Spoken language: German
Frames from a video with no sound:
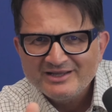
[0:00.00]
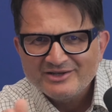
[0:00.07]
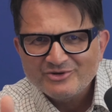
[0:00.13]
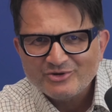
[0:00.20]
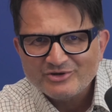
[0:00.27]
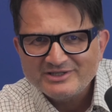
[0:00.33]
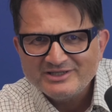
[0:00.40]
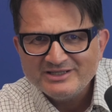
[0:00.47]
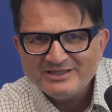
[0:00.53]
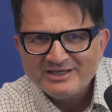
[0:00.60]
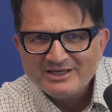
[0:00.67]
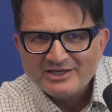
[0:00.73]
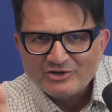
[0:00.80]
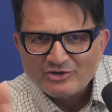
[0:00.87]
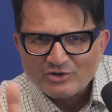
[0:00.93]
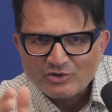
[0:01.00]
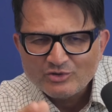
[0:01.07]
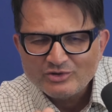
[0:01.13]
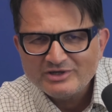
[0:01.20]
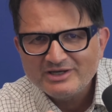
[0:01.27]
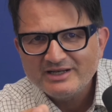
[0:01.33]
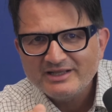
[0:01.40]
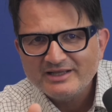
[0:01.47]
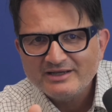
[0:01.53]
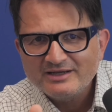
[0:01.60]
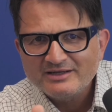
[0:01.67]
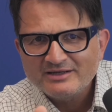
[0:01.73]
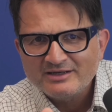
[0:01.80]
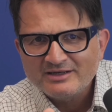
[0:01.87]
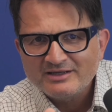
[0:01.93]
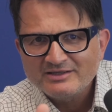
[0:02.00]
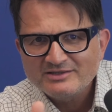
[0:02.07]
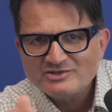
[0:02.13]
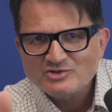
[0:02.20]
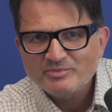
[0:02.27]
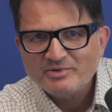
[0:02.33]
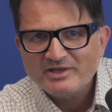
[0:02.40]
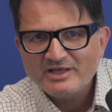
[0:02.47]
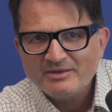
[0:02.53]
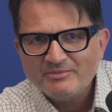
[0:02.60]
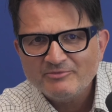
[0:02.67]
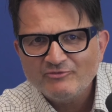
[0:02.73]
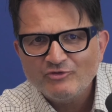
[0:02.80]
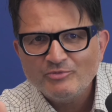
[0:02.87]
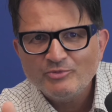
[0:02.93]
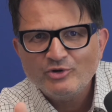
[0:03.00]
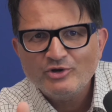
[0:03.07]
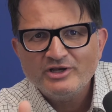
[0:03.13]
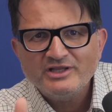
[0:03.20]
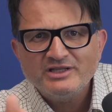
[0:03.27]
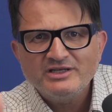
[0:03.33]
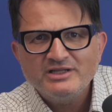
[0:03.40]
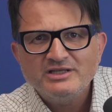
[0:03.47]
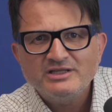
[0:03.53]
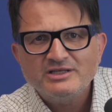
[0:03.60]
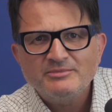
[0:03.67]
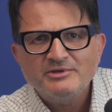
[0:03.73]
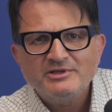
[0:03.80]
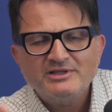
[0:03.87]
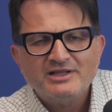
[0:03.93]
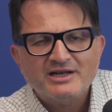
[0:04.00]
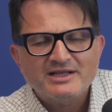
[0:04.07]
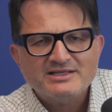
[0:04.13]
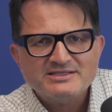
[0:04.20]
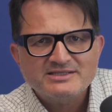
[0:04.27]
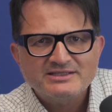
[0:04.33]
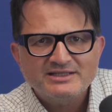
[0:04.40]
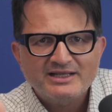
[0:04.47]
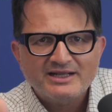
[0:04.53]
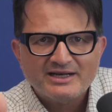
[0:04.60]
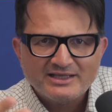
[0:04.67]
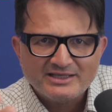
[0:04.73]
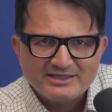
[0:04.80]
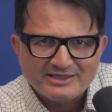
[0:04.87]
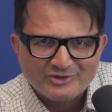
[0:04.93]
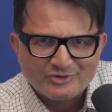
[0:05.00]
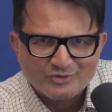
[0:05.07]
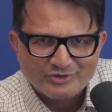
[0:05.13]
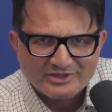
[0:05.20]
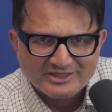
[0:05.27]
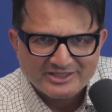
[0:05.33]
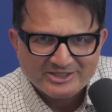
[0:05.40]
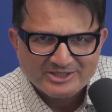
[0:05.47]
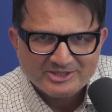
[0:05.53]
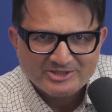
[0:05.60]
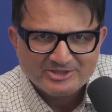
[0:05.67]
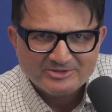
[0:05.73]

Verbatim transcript: doch die grundlegend zu beheben womöglich nicht im Interesse der Regierung liegt.